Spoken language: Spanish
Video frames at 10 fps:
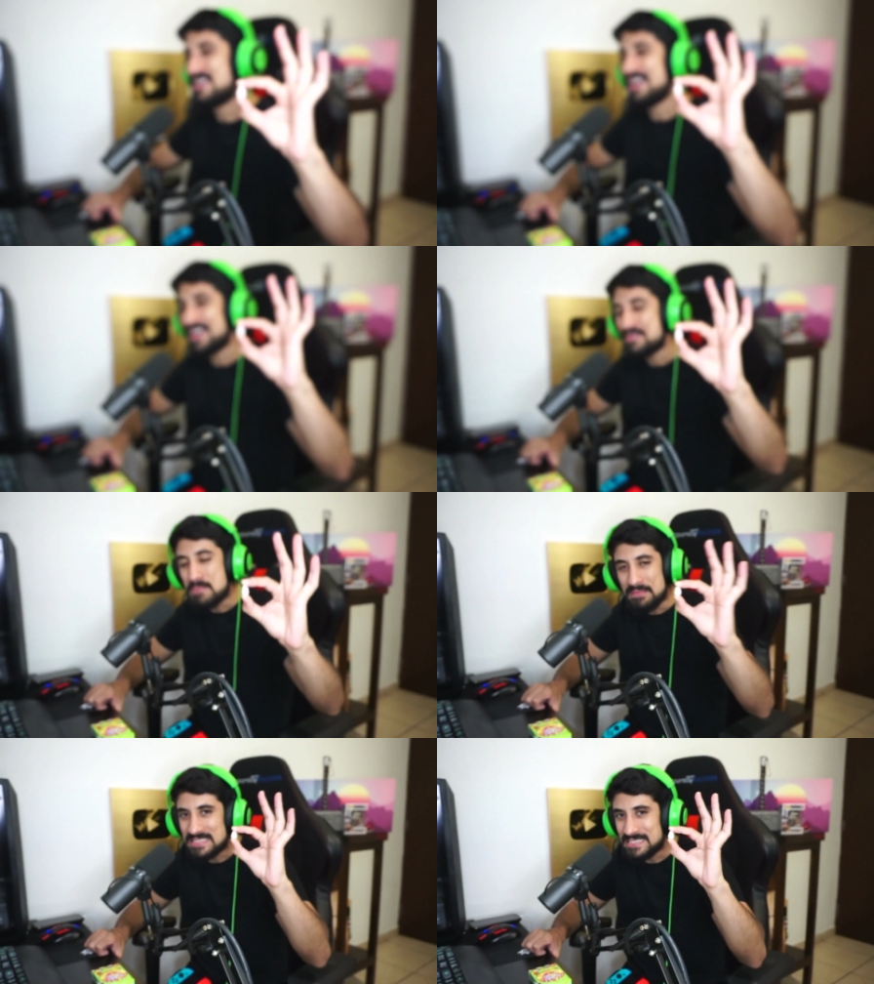
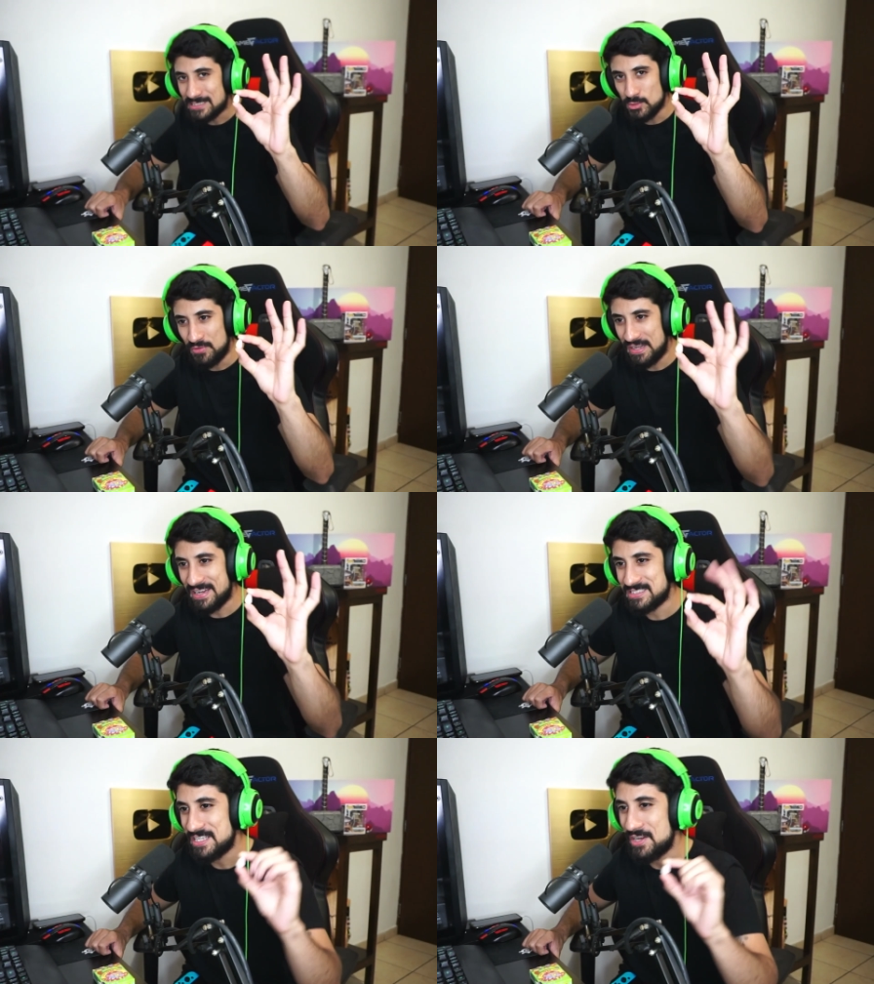me va a hacer sufrir
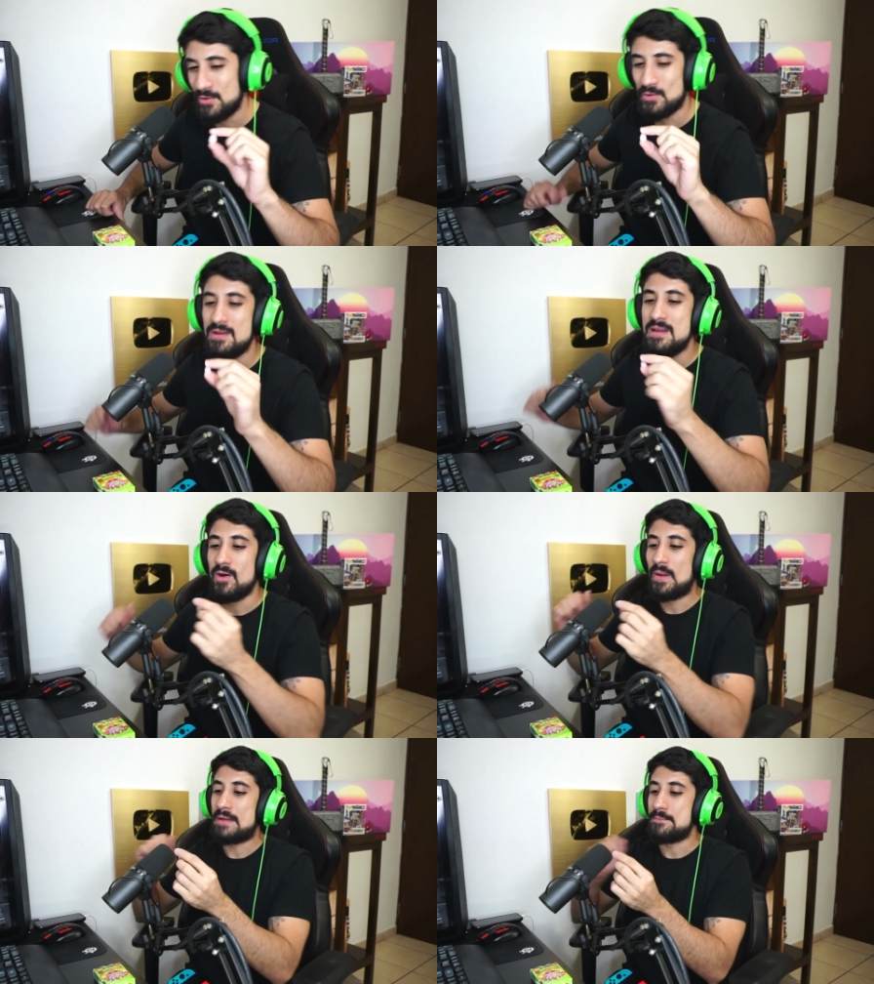en serio.
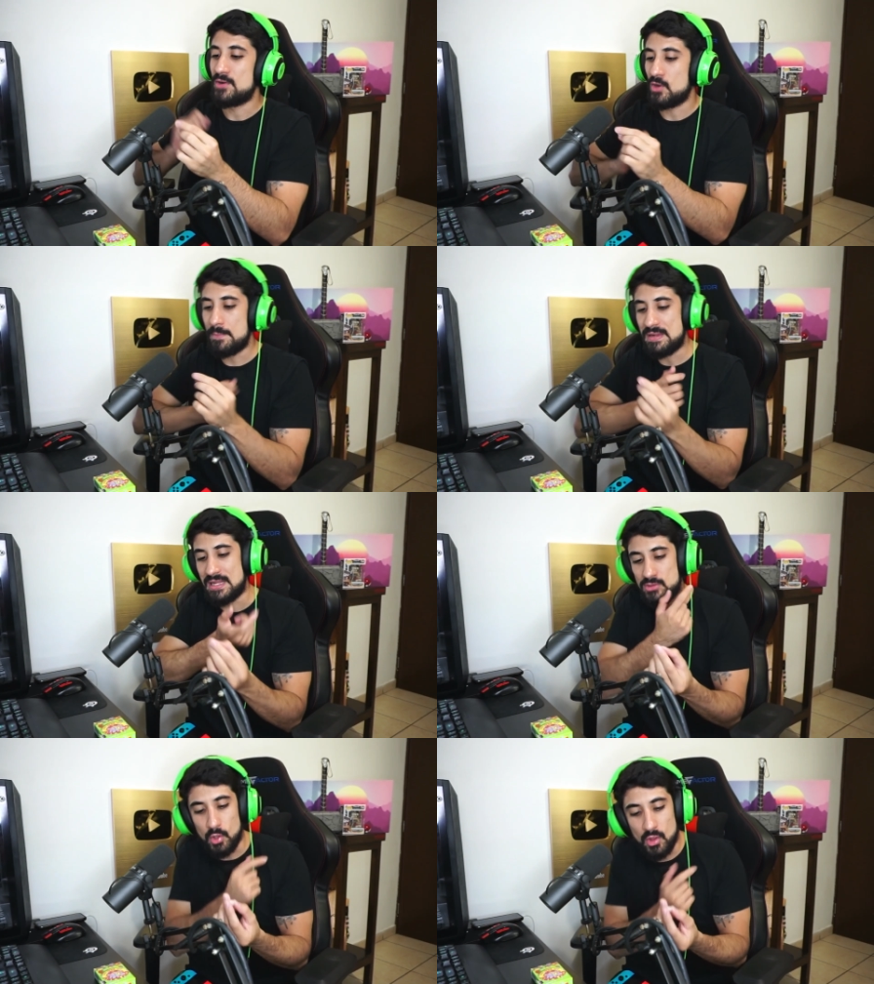Oigan, pero ¿qué
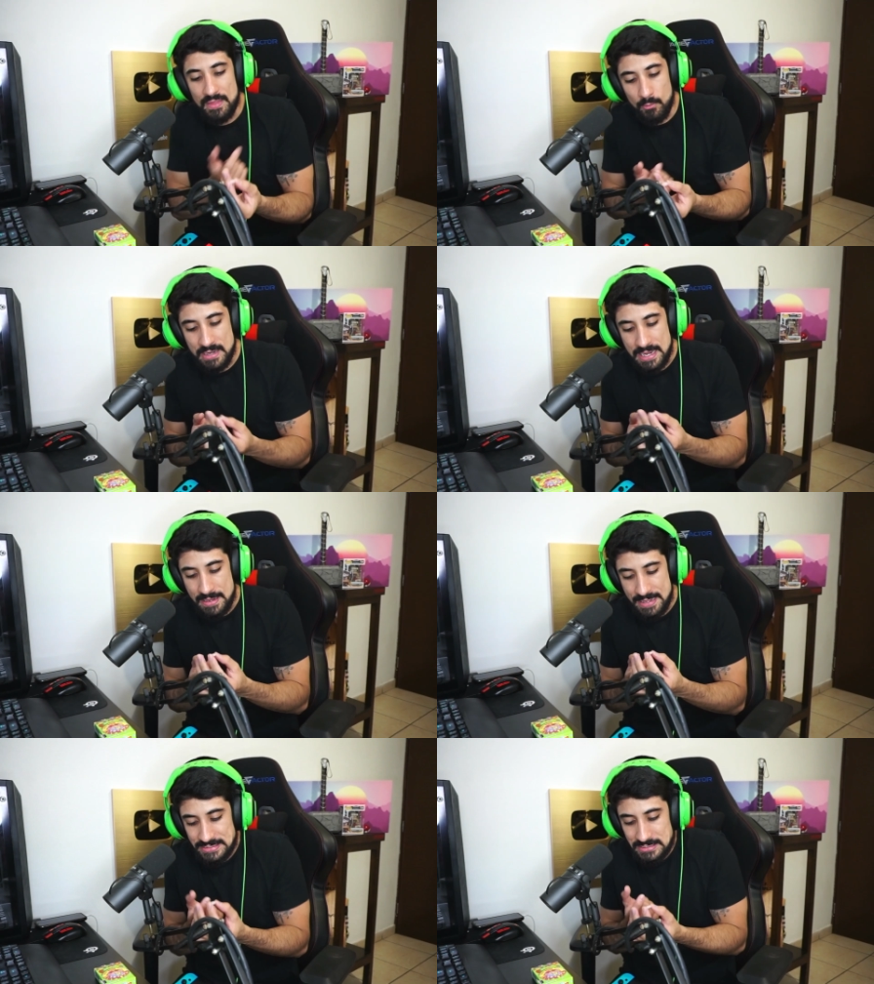opinan? ¿Todo de una?
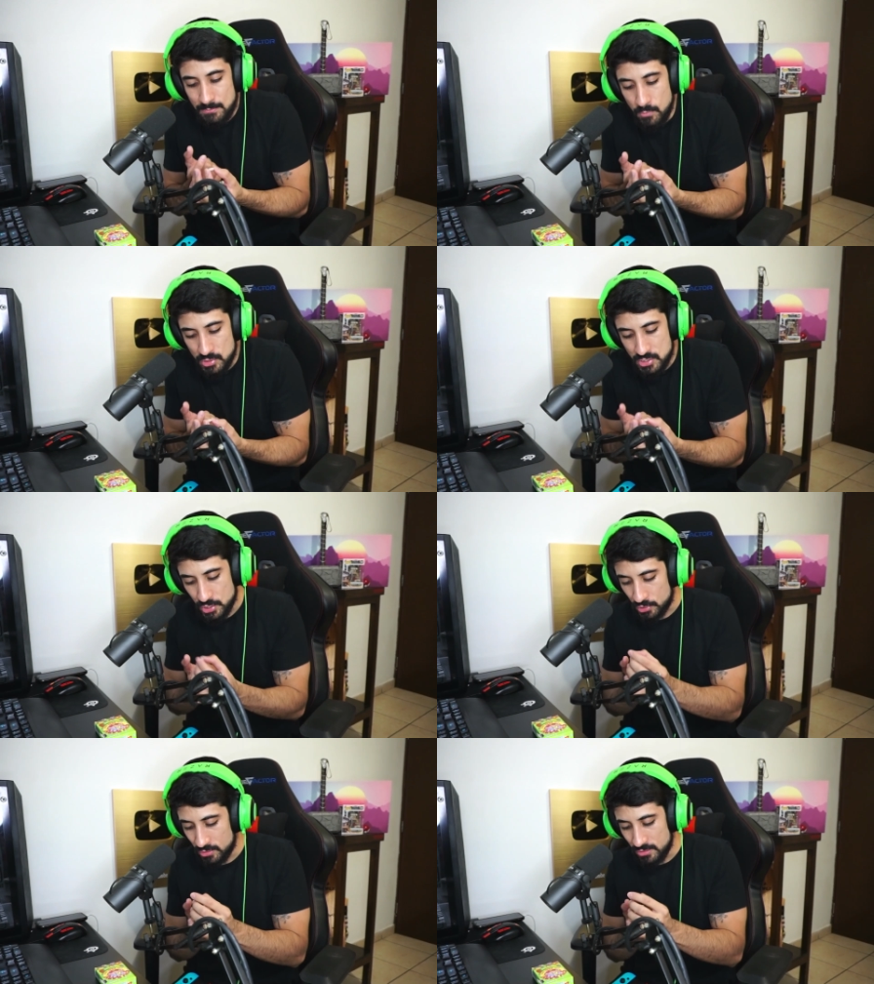Es mucho, ¿no?